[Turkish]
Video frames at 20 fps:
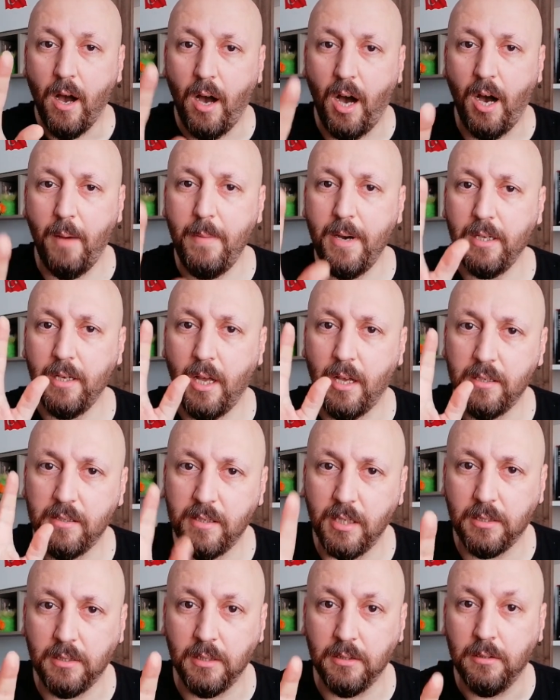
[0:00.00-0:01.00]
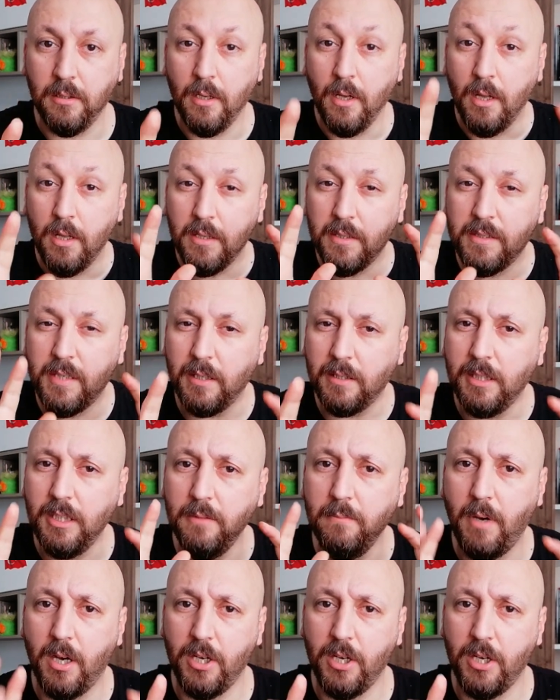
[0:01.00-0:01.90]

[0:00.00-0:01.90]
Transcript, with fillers: amana sakın sakın